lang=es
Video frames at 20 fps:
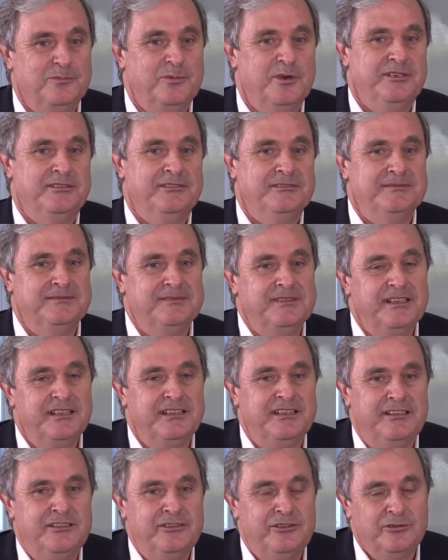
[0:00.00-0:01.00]
Bueno,
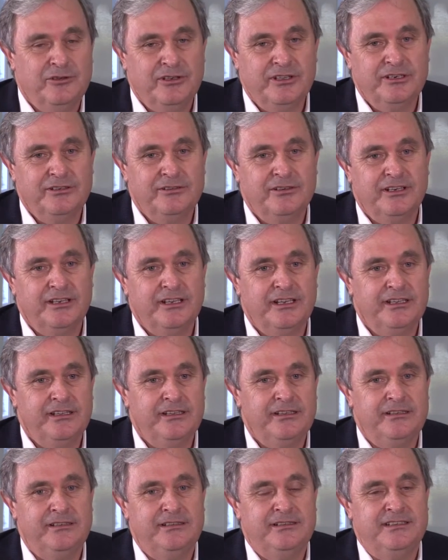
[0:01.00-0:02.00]
eh, yo creo que
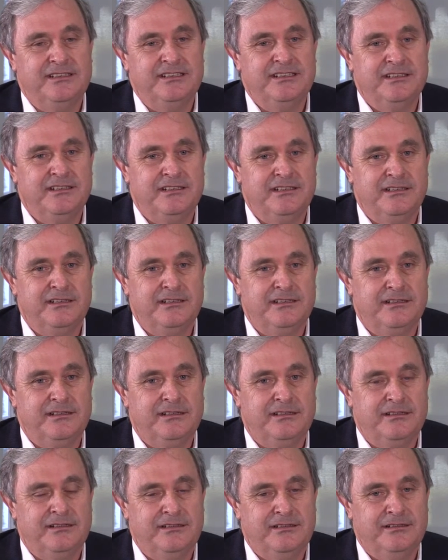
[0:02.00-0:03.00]

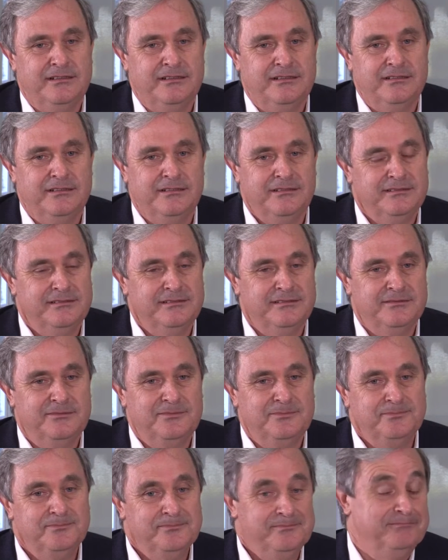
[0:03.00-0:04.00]
eh,
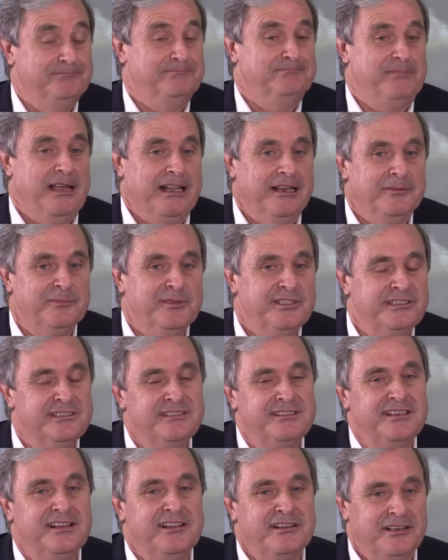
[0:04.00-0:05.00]
para
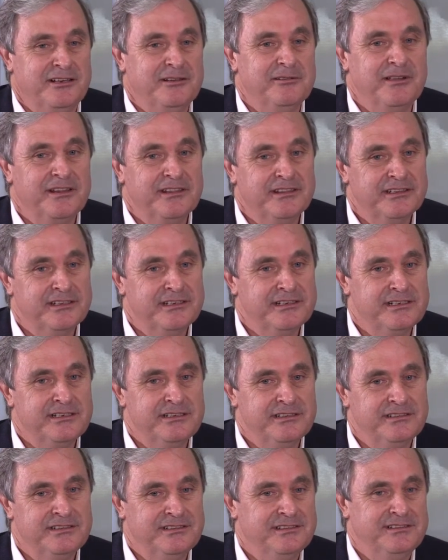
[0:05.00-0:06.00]
mí la relevancia
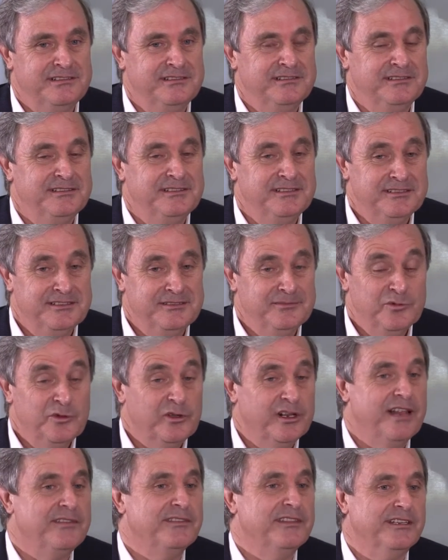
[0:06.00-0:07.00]
es,
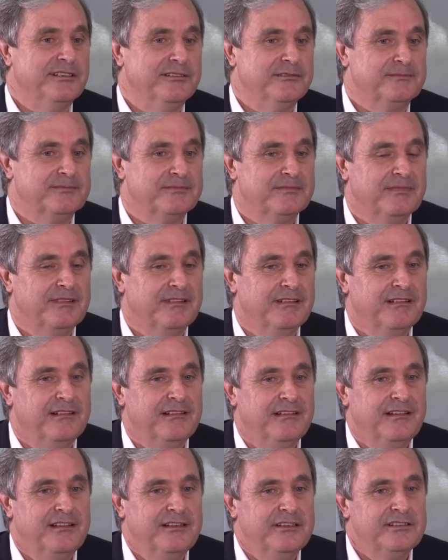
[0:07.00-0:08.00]
muy grande.
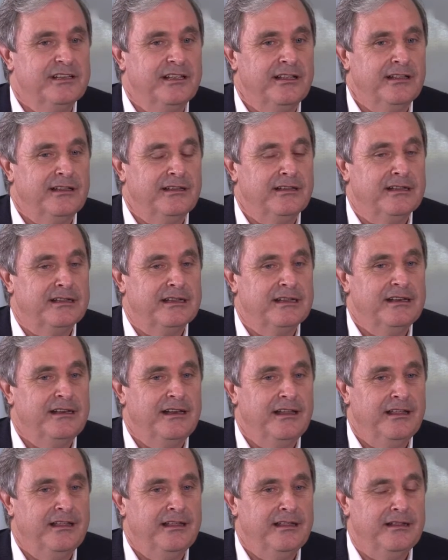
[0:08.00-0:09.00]
sea,
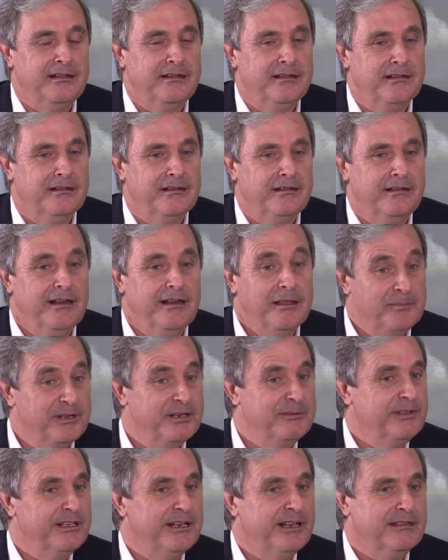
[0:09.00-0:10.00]
la,
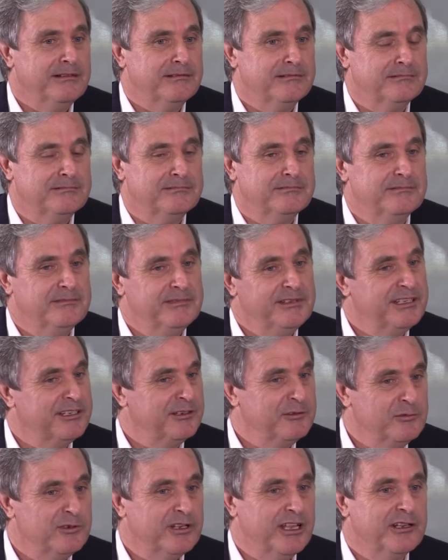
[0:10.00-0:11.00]
primera, y
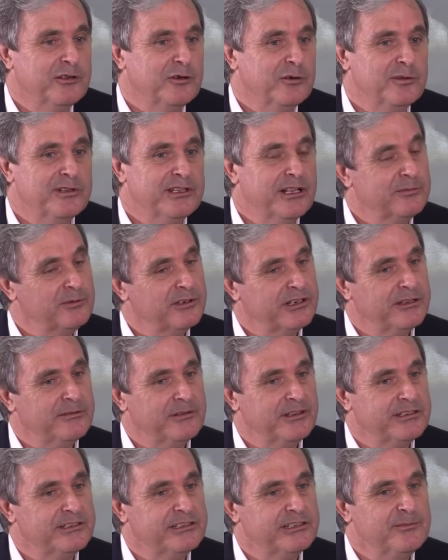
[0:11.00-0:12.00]
que nunca hay que olvidar, porque a
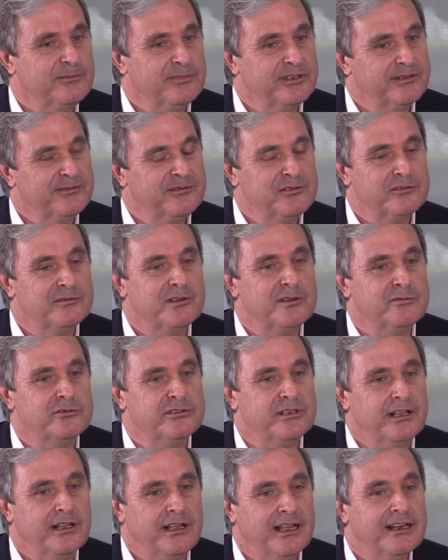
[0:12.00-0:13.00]
veces siempre nos
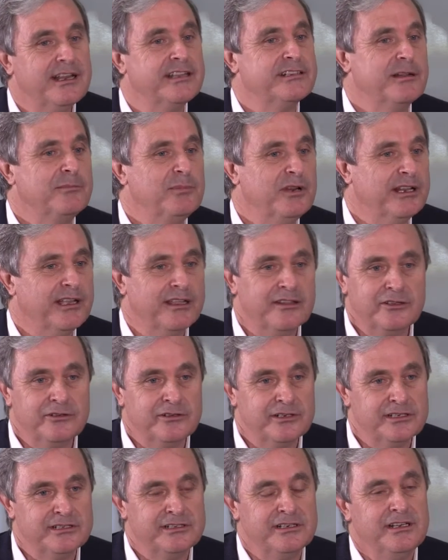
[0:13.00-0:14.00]
vamos a, las
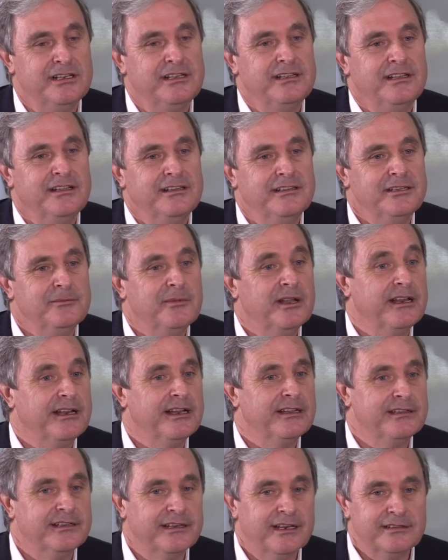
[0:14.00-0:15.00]
aplicaciones de
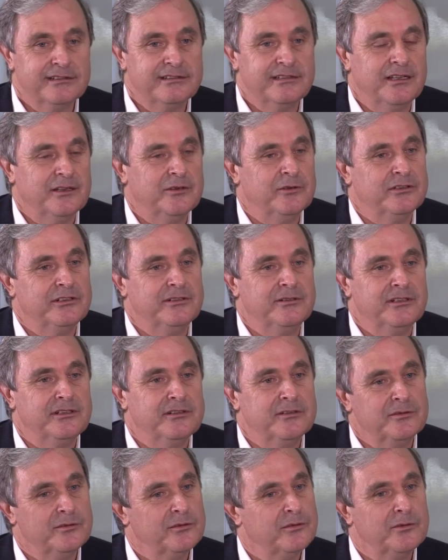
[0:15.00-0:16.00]
manera directa o,
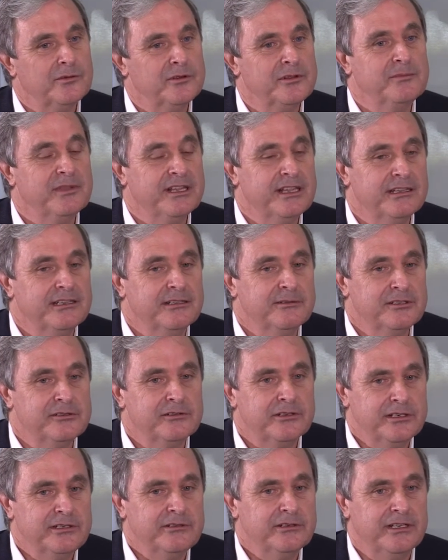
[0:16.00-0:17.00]
inmediata. inmediatamente.
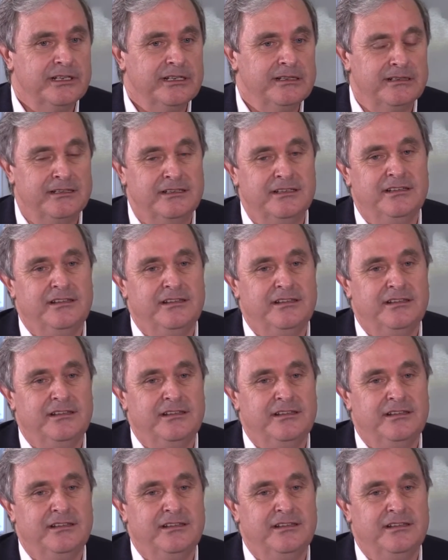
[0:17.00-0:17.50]
Yo creo que